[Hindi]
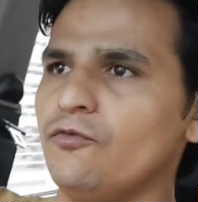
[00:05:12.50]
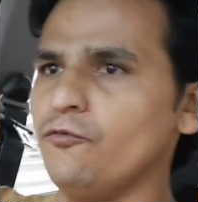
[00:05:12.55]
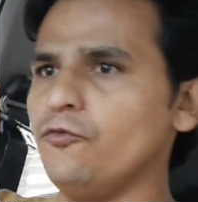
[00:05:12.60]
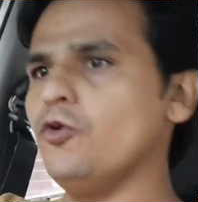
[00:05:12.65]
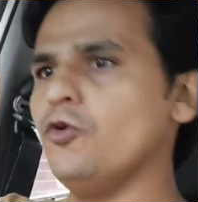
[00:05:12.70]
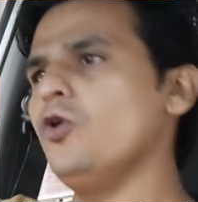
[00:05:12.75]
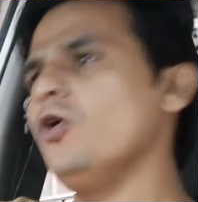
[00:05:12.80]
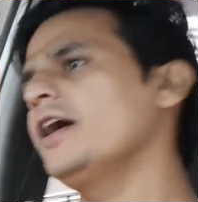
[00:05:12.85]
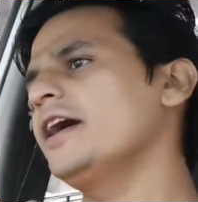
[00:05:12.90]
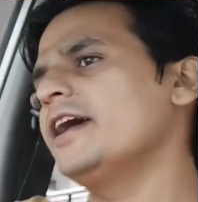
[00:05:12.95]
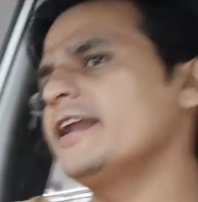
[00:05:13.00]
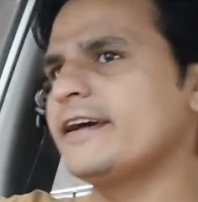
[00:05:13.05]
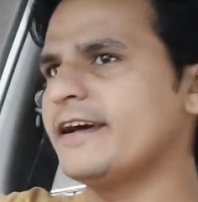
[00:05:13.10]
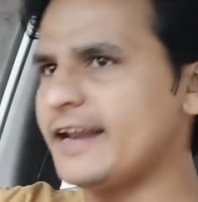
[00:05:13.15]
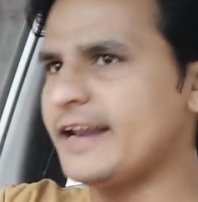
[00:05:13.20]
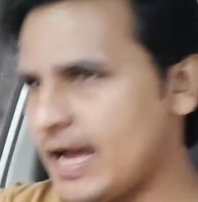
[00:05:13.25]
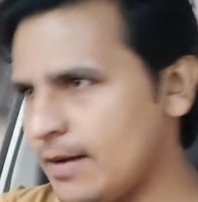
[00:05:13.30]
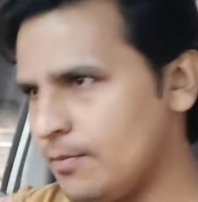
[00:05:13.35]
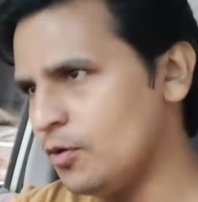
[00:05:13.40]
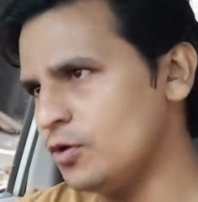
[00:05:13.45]
वो अगर
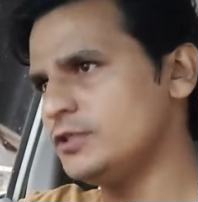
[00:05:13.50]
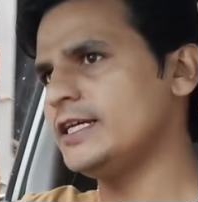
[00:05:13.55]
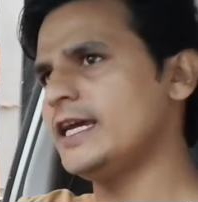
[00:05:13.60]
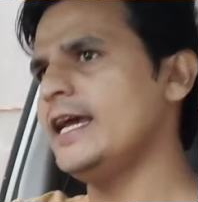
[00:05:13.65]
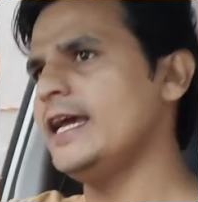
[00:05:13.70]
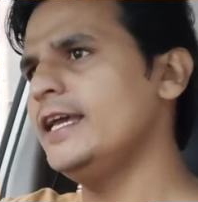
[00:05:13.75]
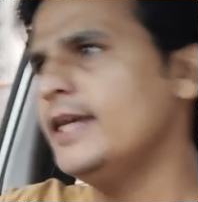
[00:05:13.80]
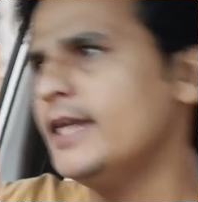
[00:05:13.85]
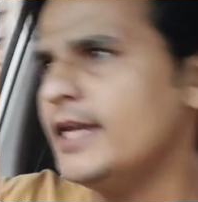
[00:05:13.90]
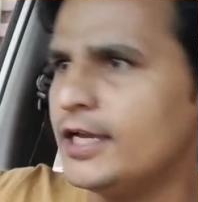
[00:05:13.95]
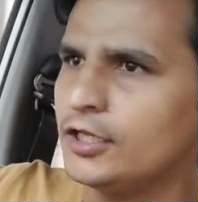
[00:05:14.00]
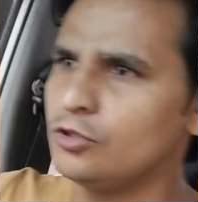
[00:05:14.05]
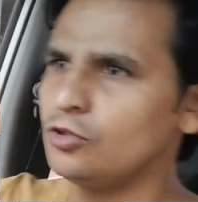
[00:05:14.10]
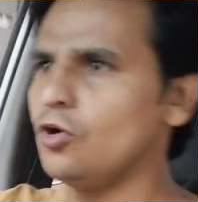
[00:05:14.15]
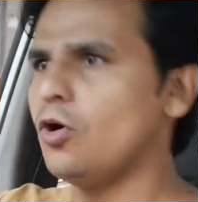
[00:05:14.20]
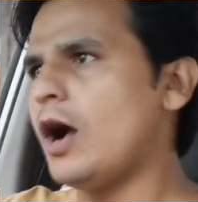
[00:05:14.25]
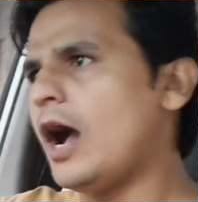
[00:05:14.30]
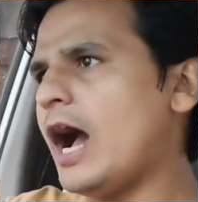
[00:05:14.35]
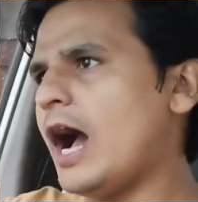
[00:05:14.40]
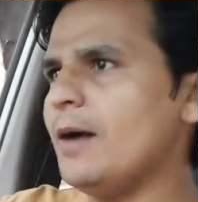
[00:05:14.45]
ख़राब हो जाए
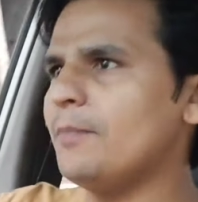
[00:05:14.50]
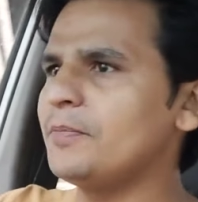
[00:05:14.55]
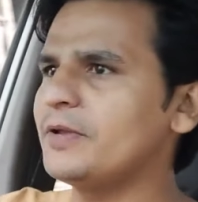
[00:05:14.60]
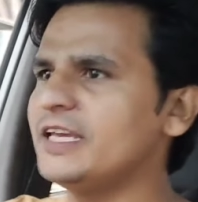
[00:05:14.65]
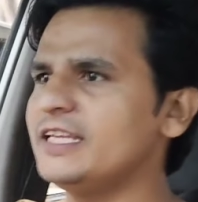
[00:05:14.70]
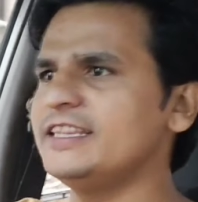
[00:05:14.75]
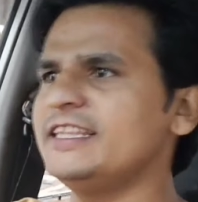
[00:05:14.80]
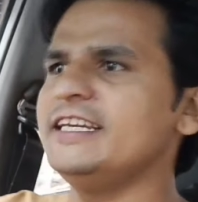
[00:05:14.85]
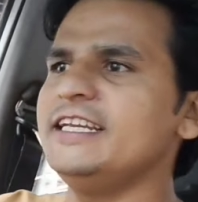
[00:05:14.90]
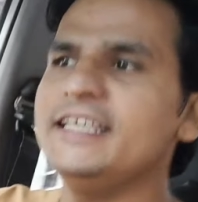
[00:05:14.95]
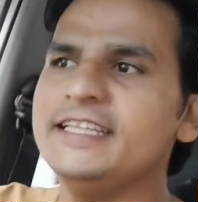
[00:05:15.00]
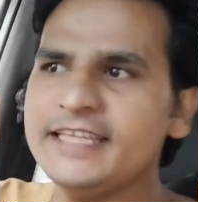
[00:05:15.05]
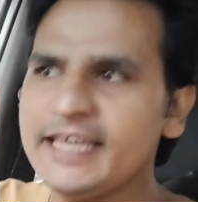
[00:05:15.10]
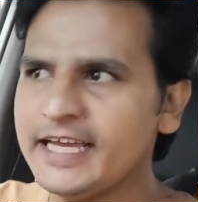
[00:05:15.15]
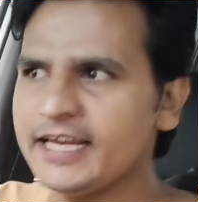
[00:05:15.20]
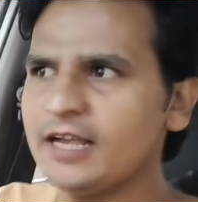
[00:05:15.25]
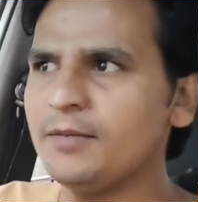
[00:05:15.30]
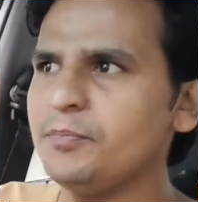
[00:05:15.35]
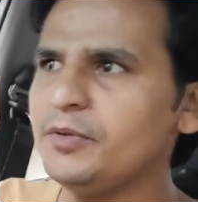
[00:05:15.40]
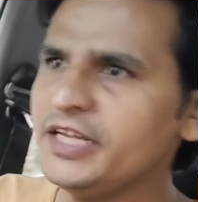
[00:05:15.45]
तो आप कितनी
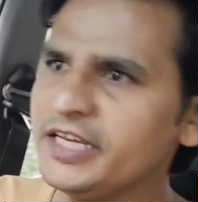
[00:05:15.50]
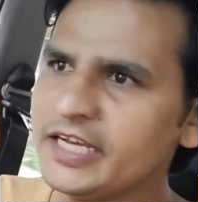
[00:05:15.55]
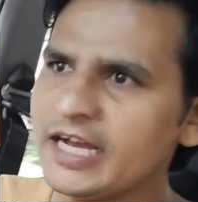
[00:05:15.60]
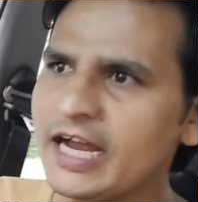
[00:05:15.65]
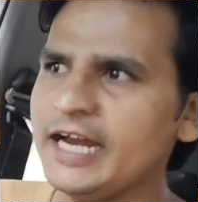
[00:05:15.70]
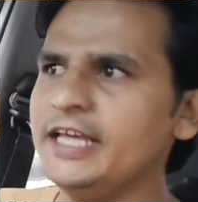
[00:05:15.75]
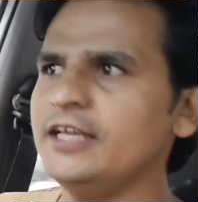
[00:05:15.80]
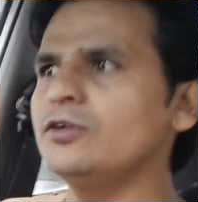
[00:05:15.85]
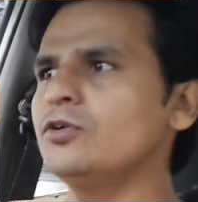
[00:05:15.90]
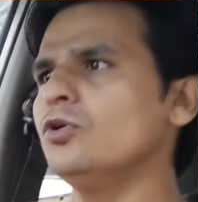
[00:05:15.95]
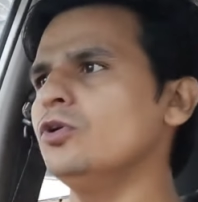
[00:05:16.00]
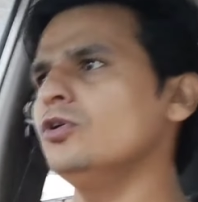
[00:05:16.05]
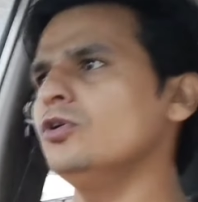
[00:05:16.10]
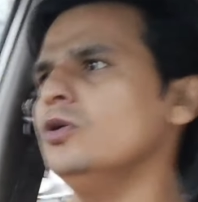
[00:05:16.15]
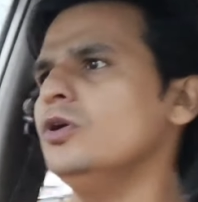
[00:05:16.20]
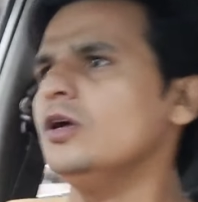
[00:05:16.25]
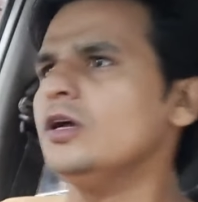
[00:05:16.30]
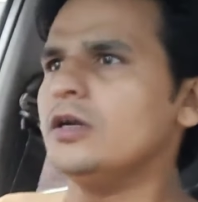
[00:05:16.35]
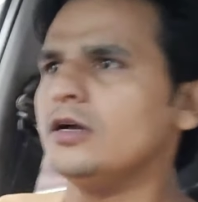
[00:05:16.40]
देर अपनी गाड़ी को